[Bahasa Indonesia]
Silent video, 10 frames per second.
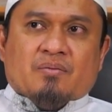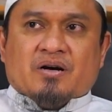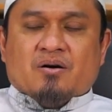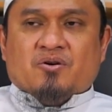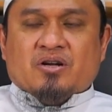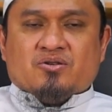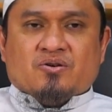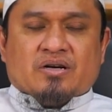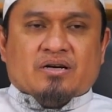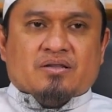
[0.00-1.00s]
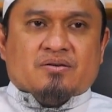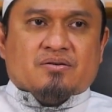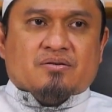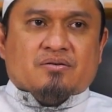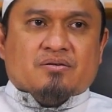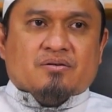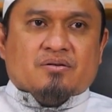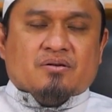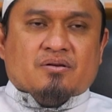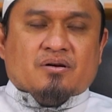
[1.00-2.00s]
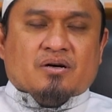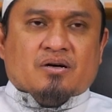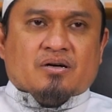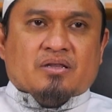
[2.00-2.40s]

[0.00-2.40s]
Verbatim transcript: apakah boleh seorang itu eh,